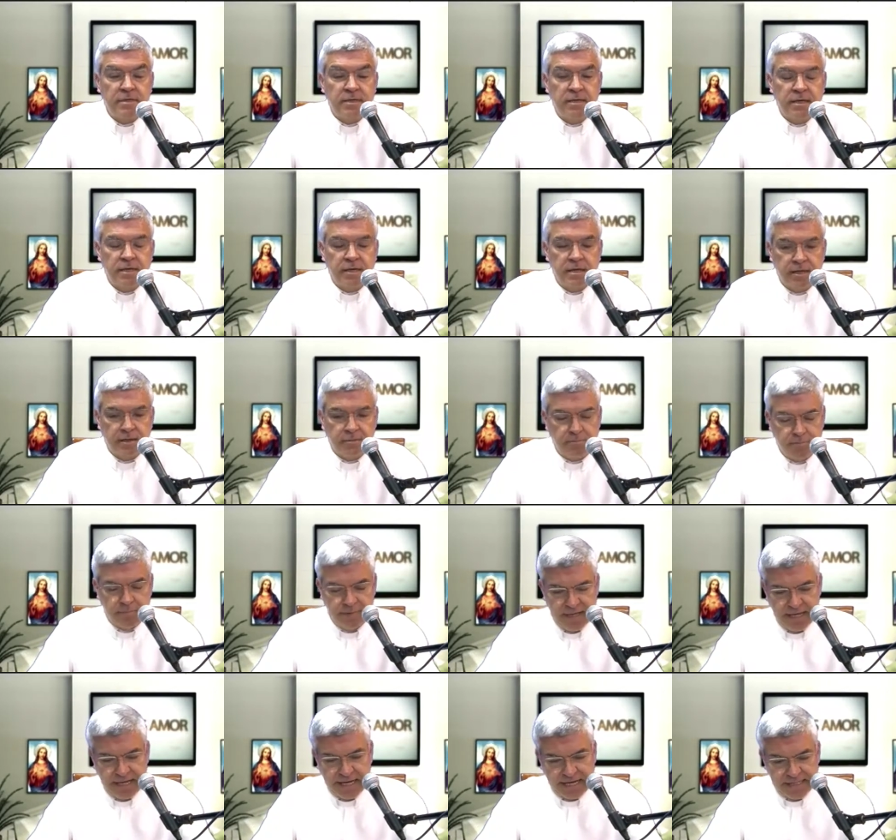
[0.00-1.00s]
eh,
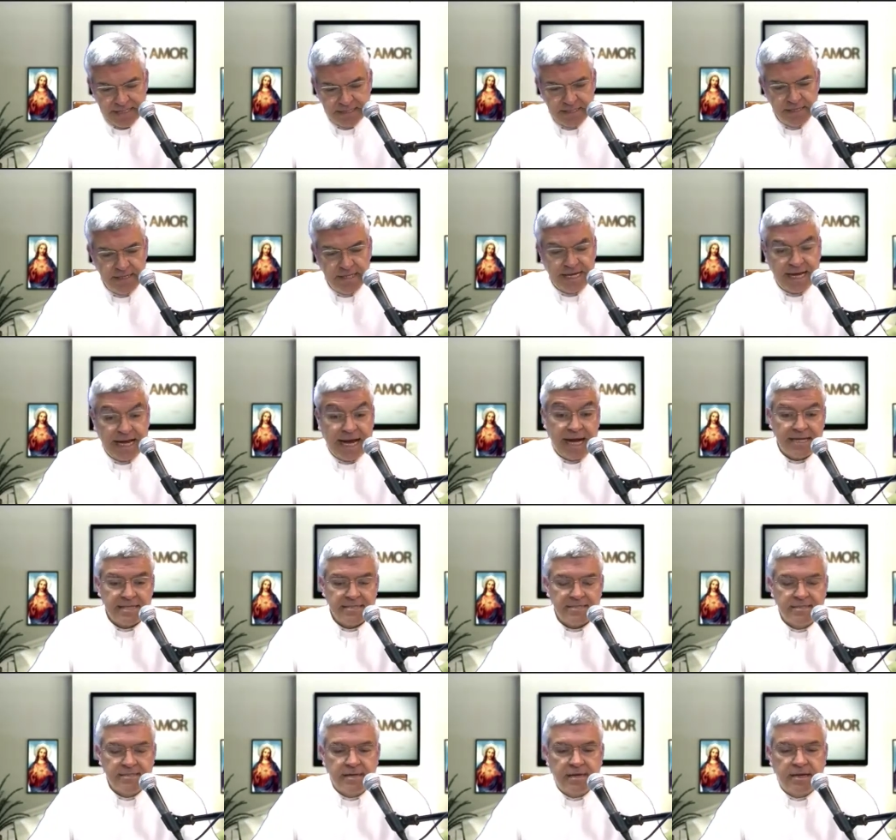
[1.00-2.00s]
casi,
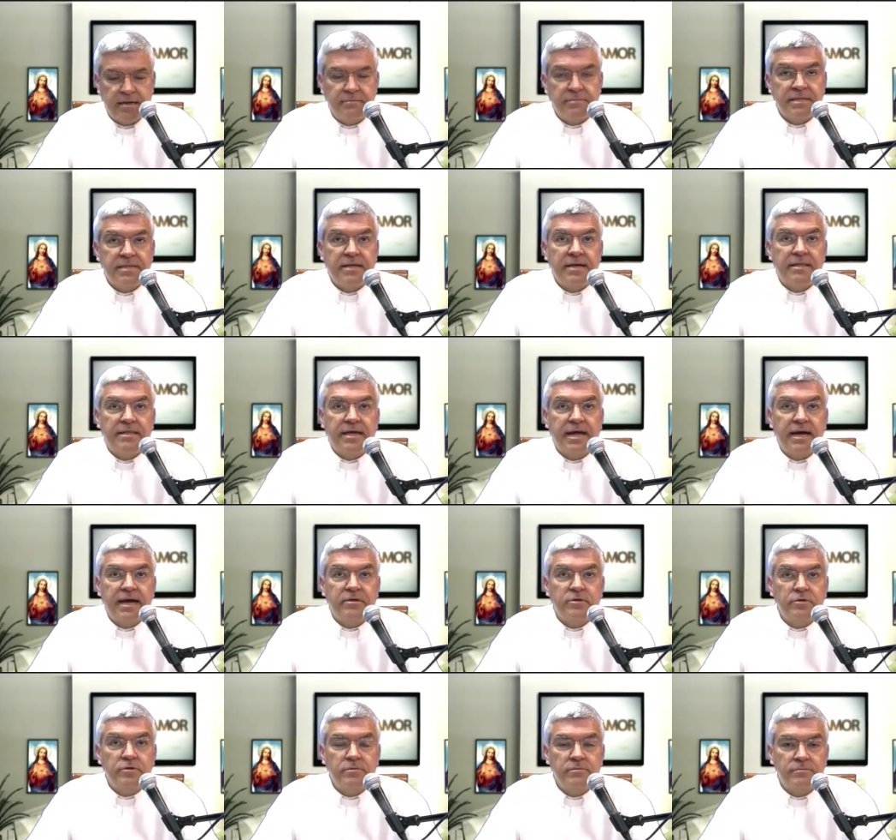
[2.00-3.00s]
casi a la mitad de
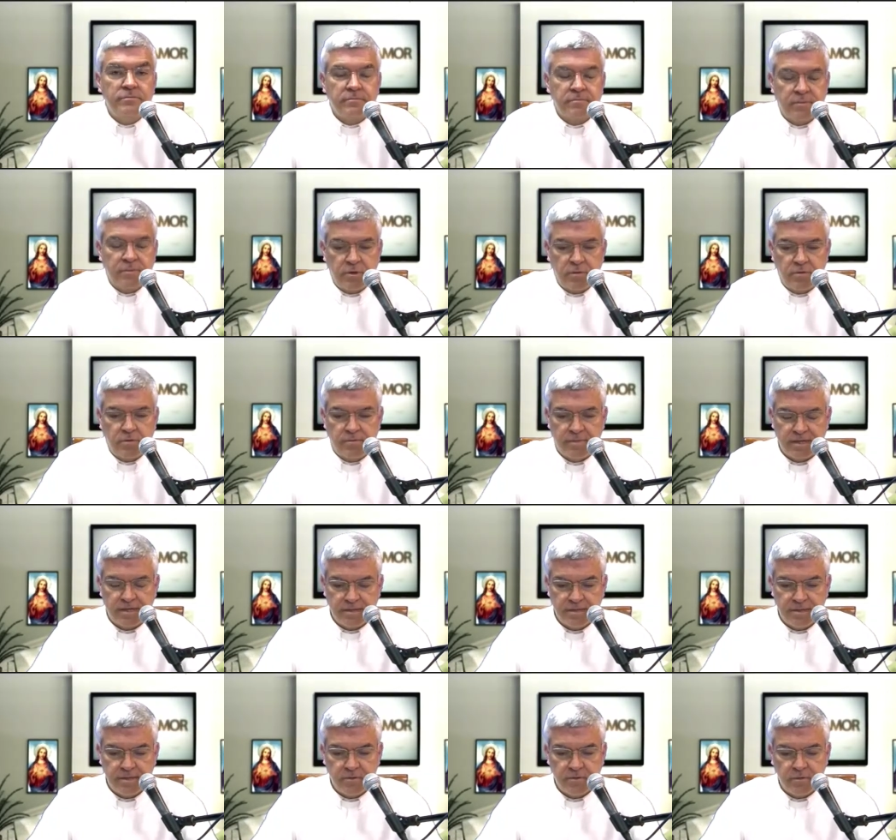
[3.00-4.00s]
año
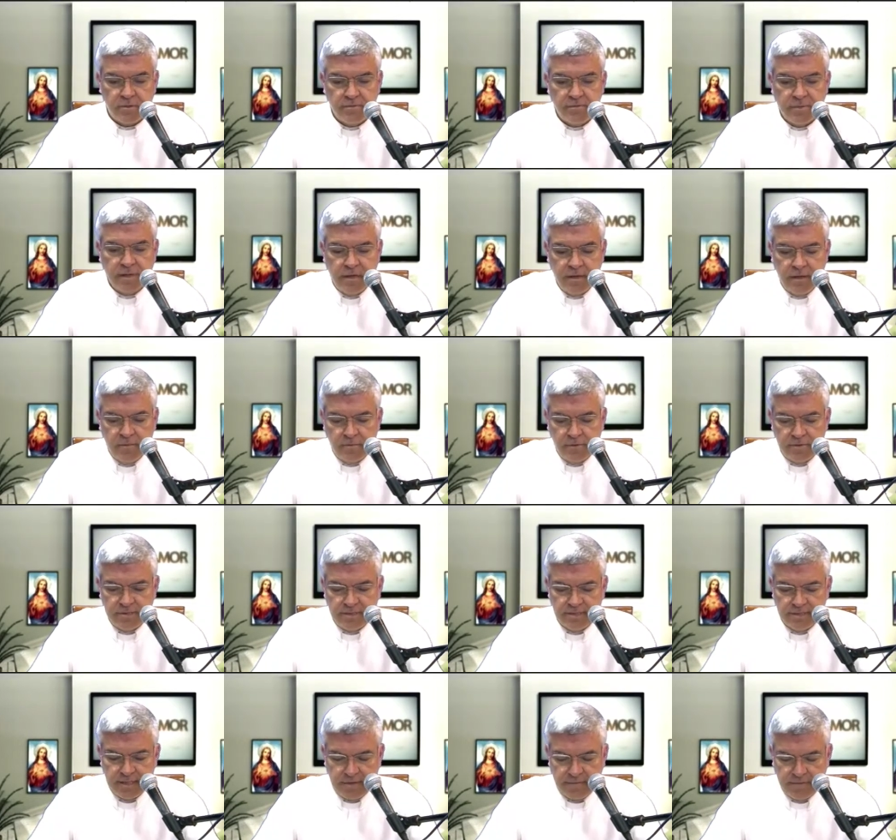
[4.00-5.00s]
compartiendo pues
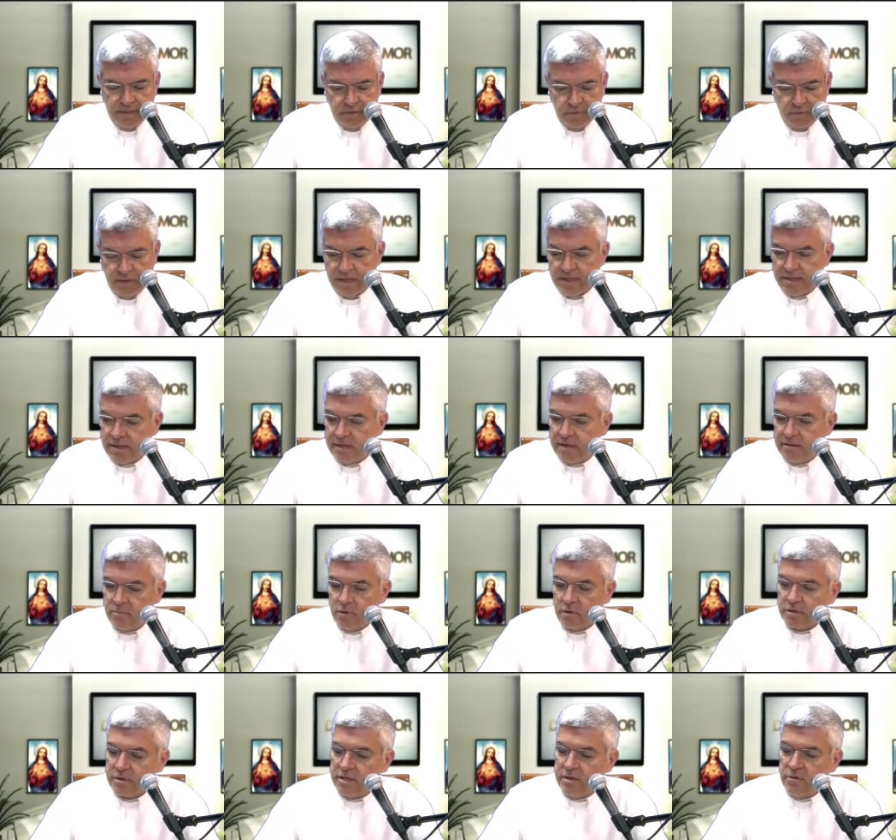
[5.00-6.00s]
esta aventura del
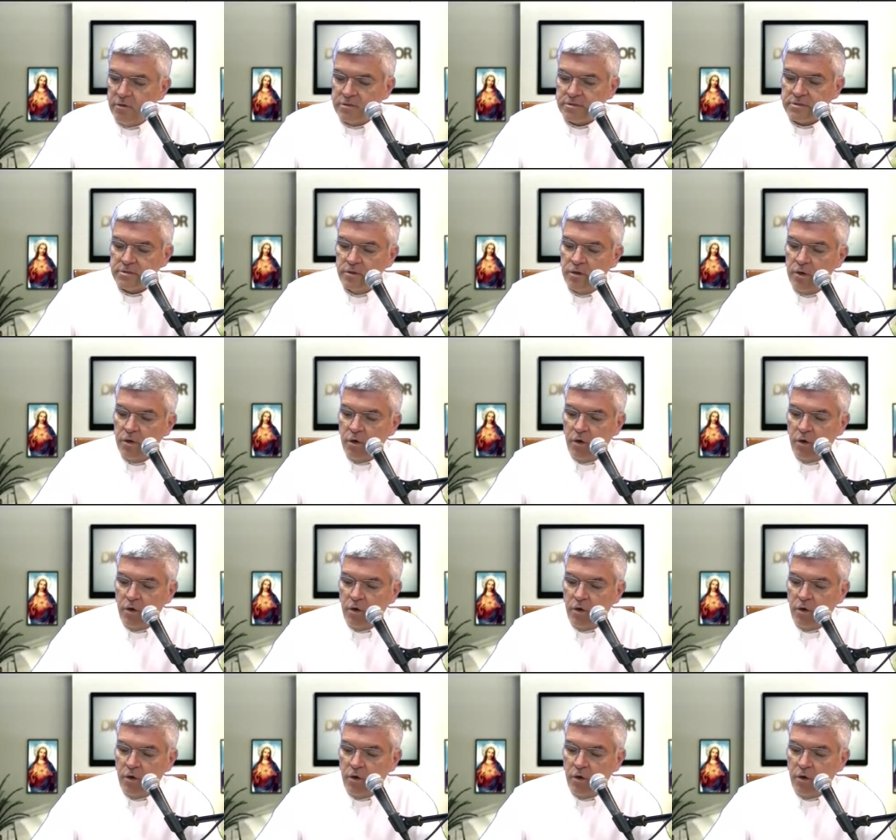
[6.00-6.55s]
amor de Dios.